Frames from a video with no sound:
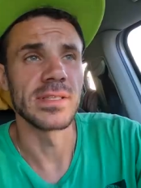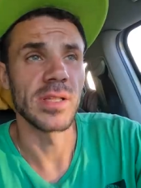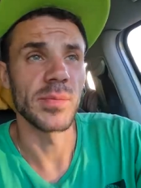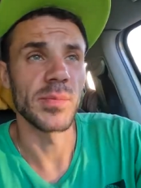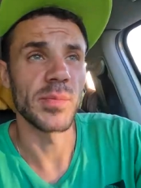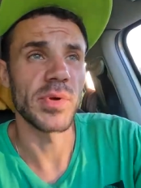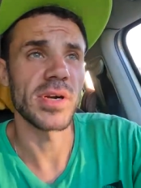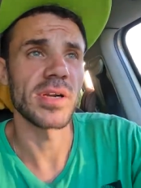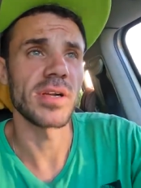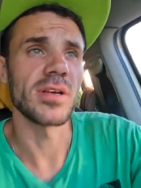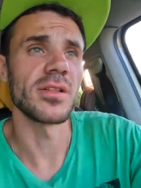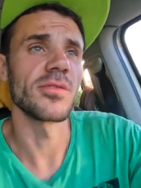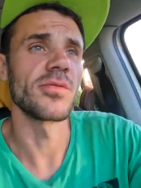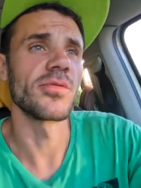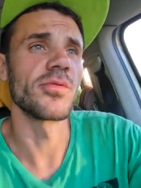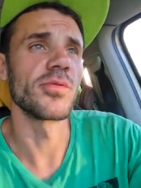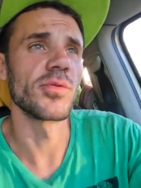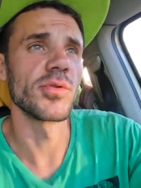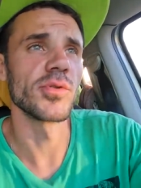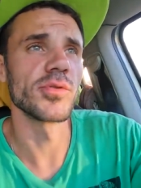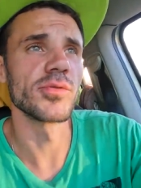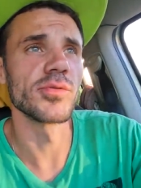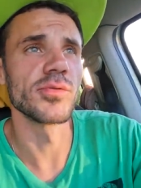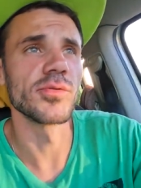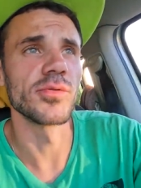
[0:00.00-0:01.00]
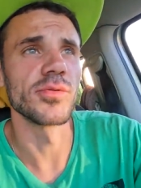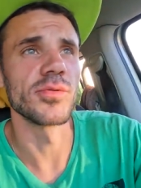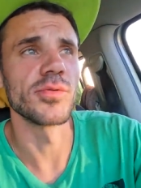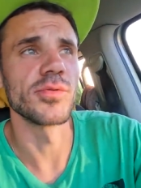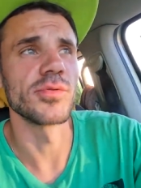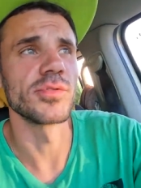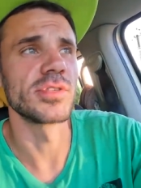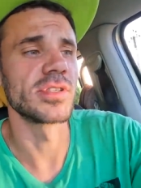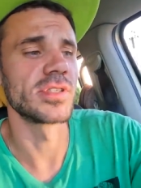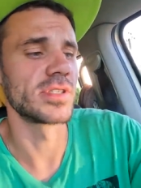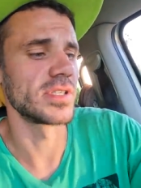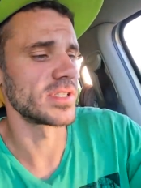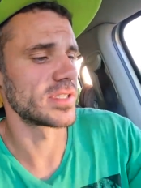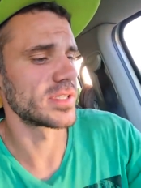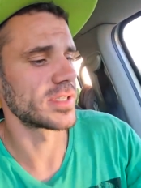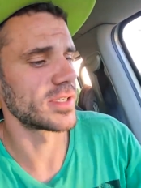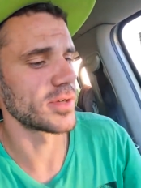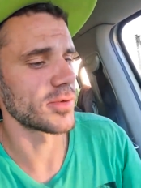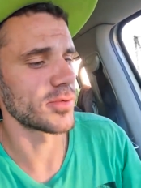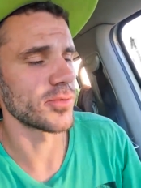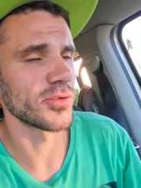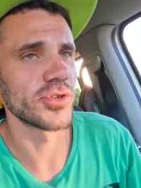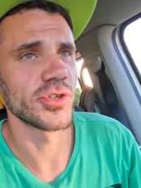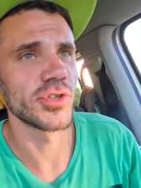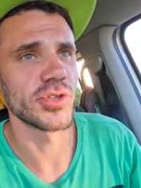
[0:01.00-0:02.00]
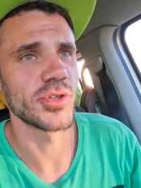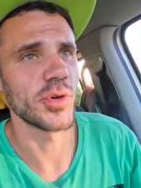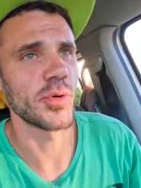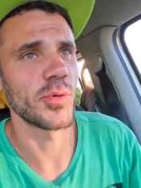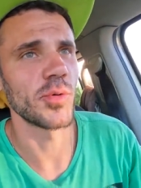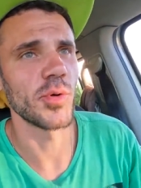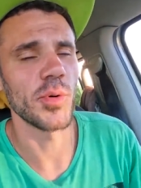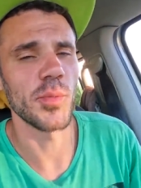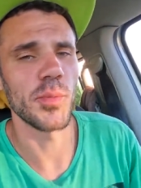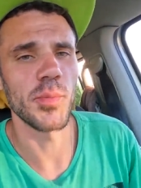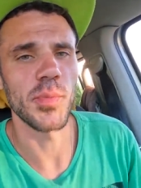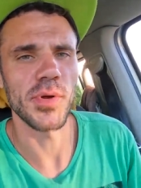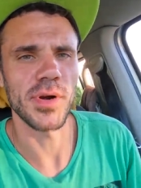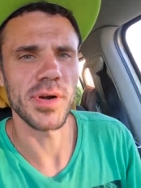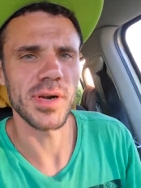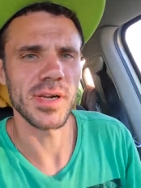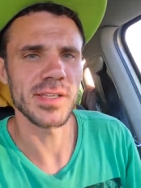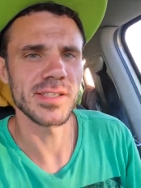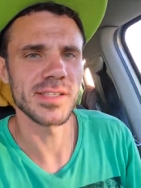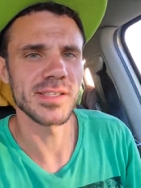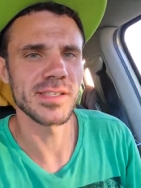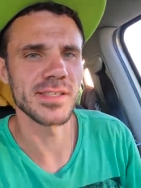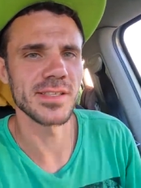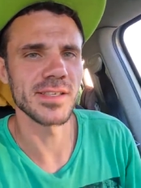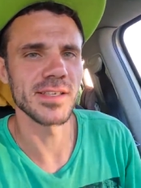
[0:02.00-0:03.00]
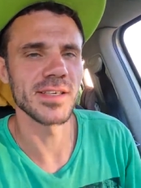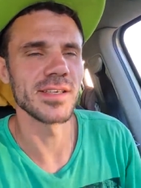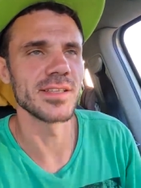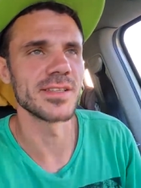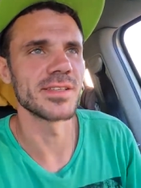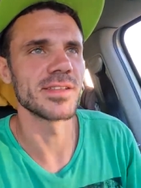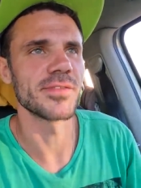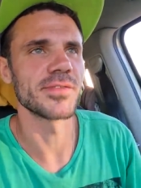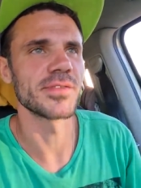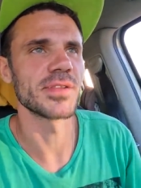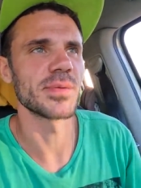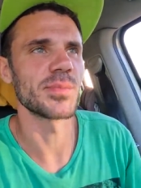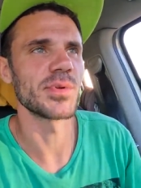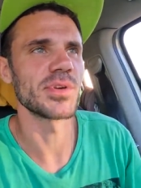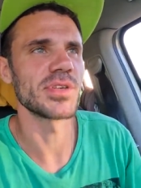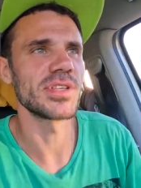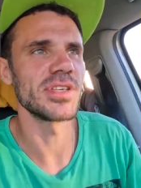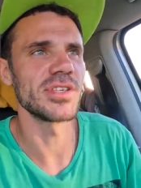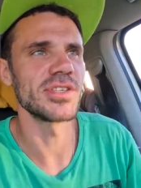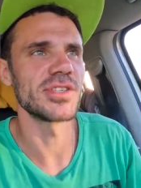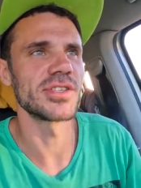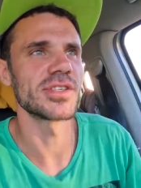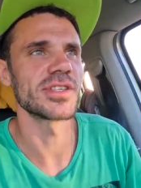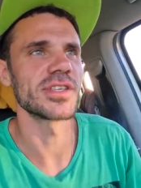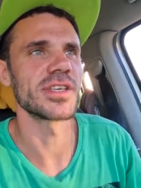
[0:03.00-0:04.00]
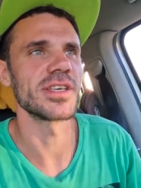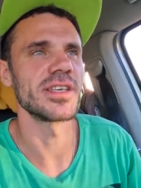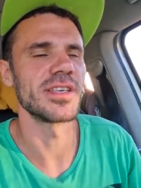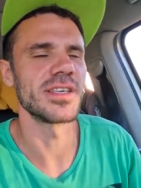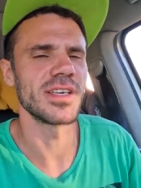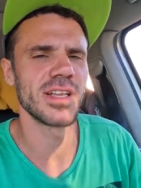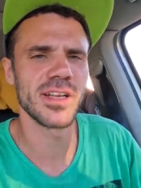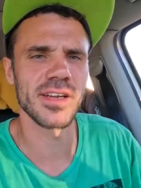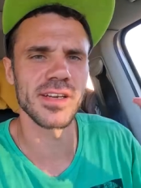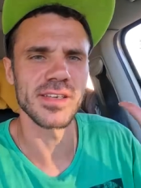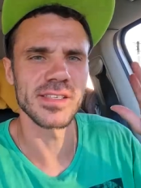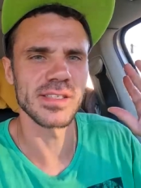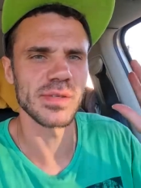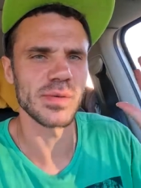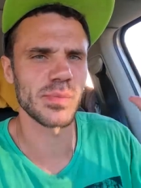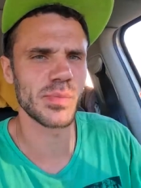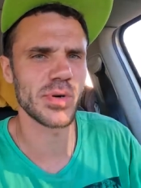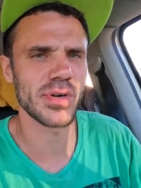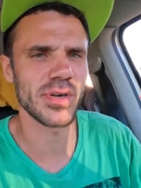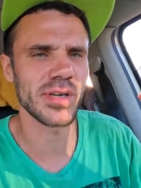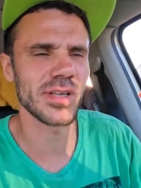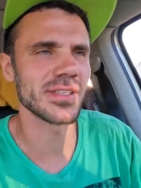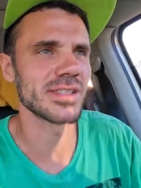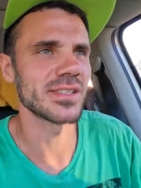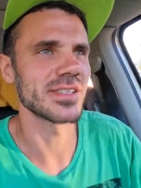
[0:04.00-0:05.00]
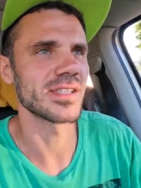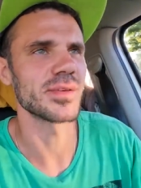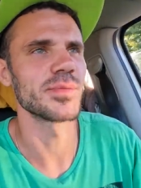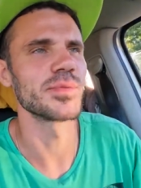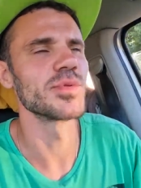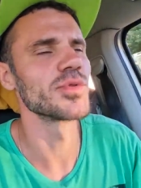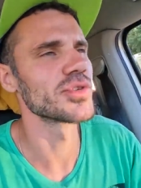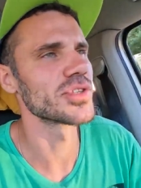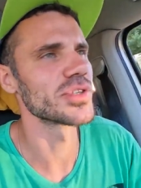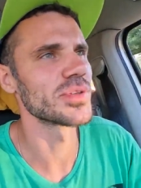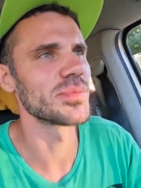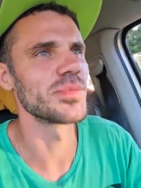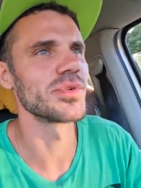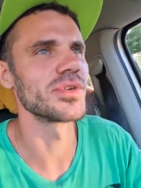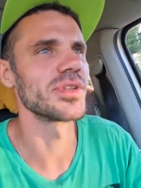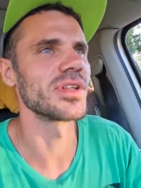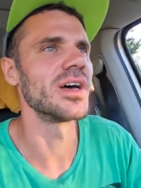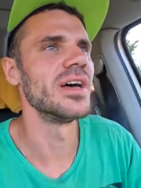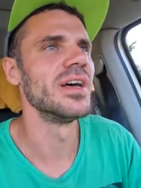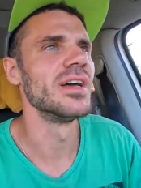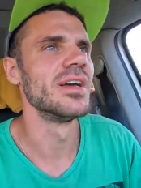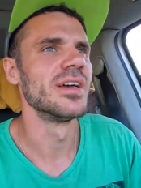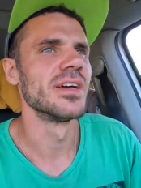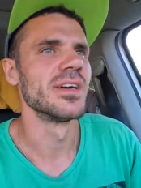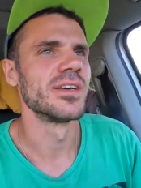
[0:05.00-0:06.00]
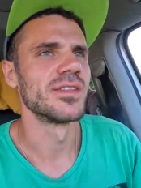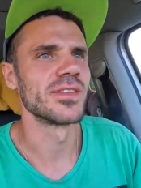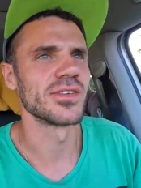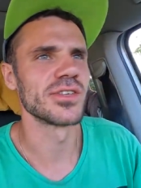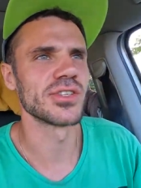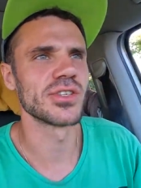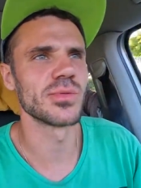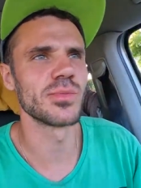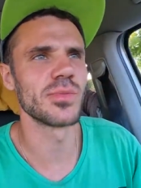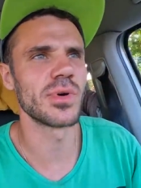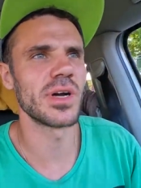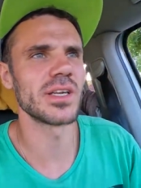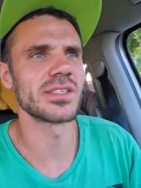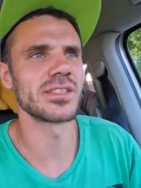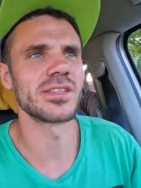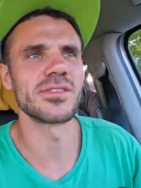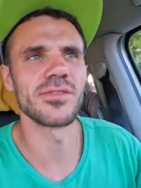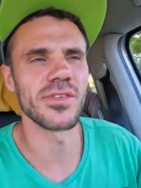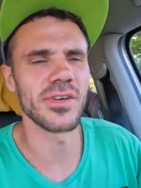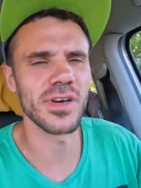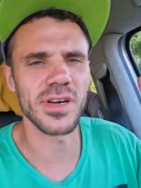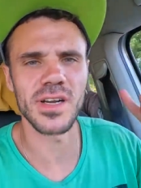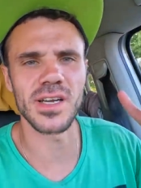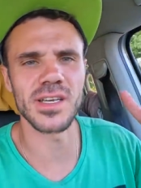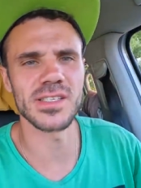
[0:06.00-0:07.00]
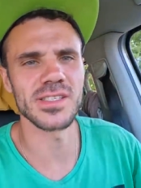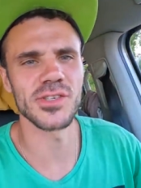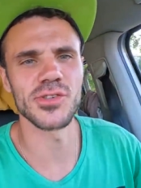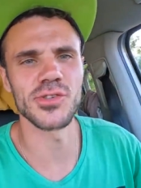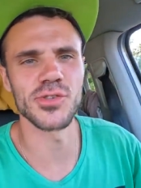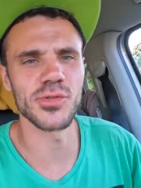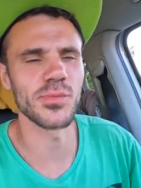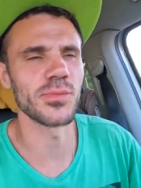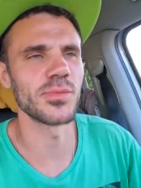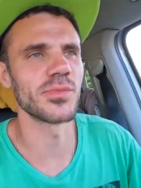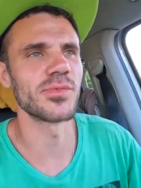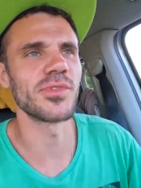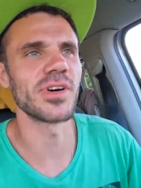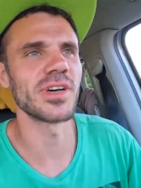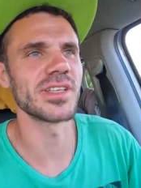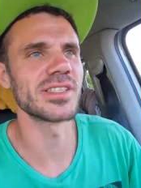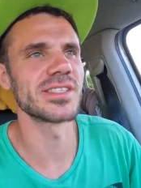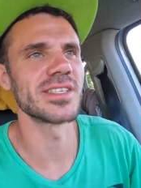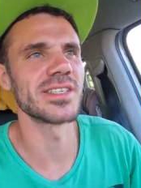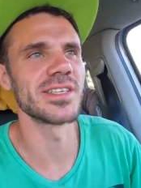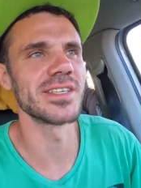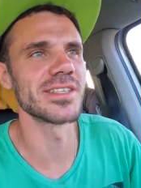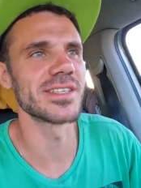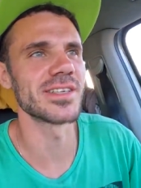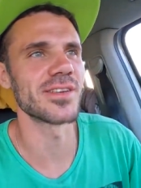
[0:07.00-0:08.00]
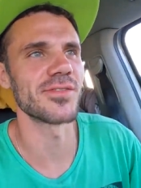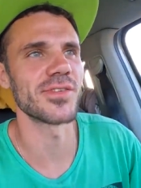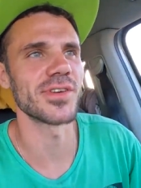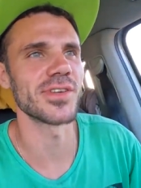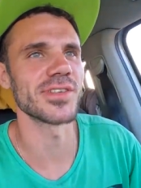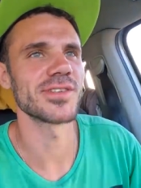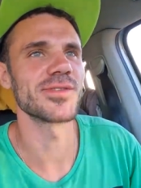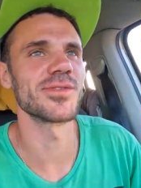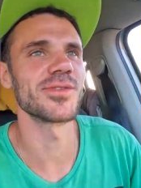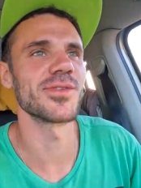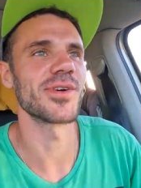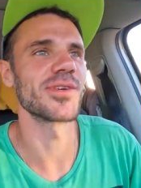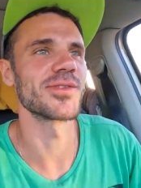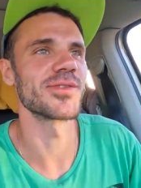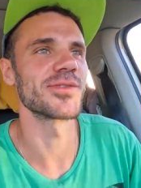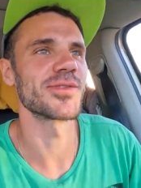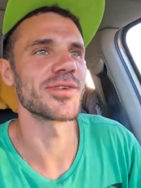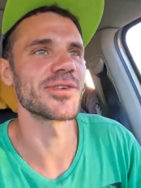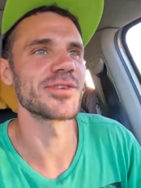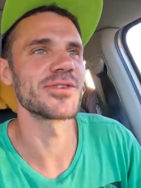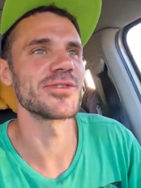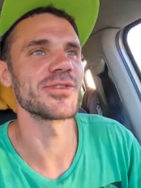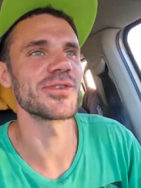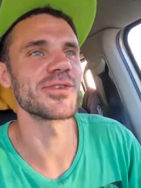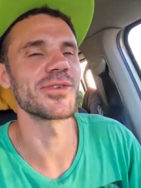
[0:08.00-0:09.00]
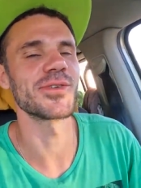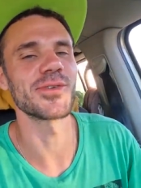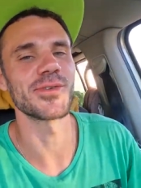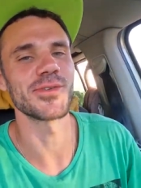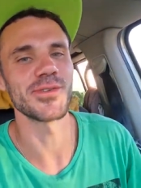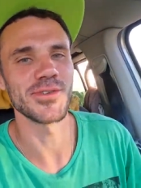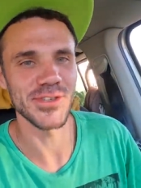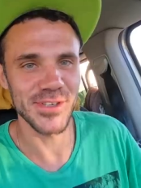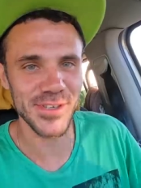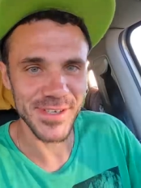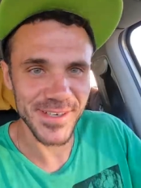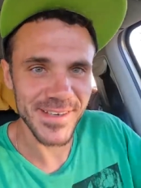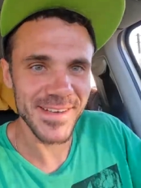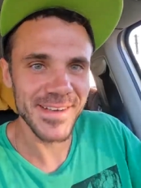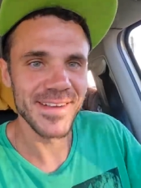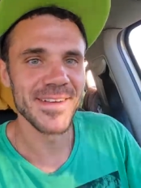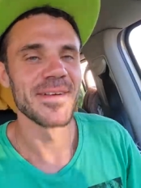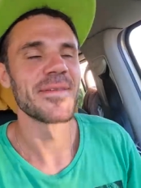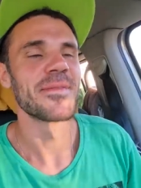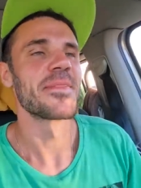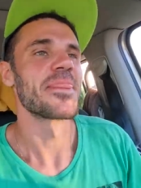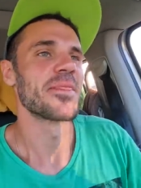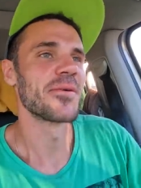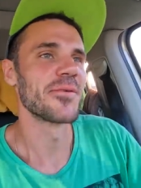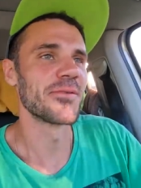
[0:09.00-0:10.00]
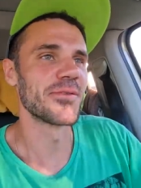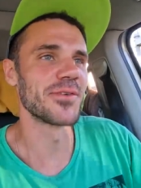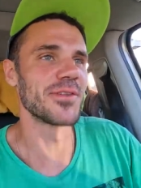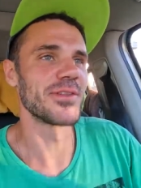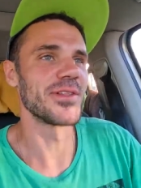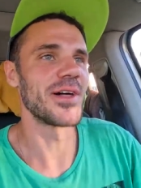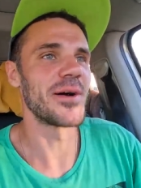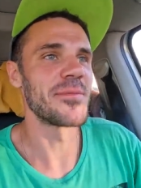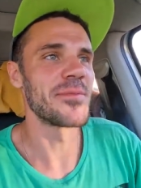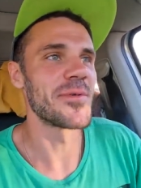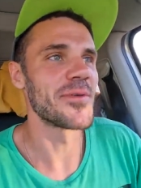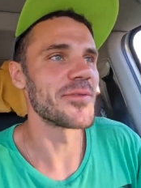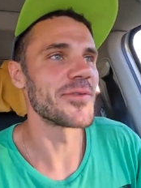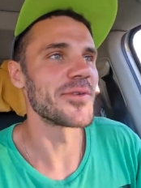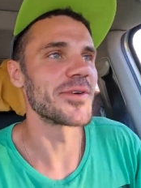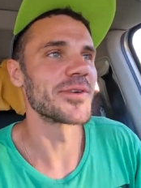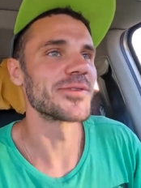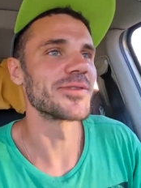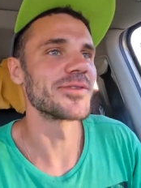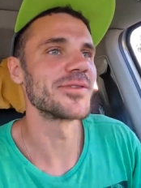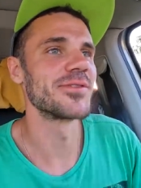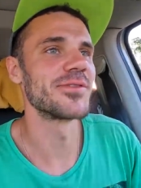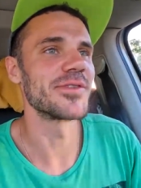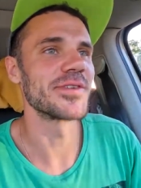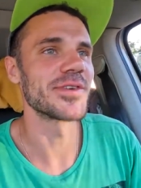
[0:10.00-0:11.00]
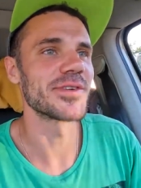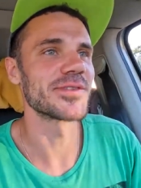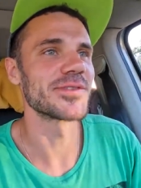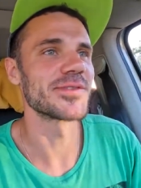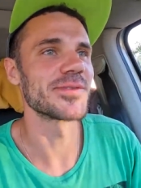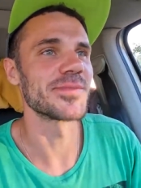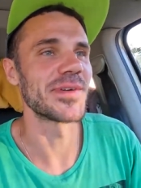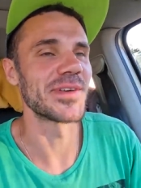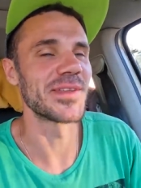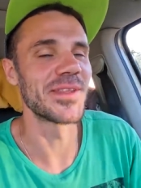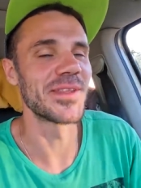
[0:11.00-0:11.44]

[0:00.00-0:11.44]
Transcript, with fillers: Набрал воду, здесь, короче, такой аппарат стоит автоматически, еле разобрался. Нам нужно было нажимать два раза, чтобы 20 литров. Я стою как дурачок, короче, выламывает дверцу,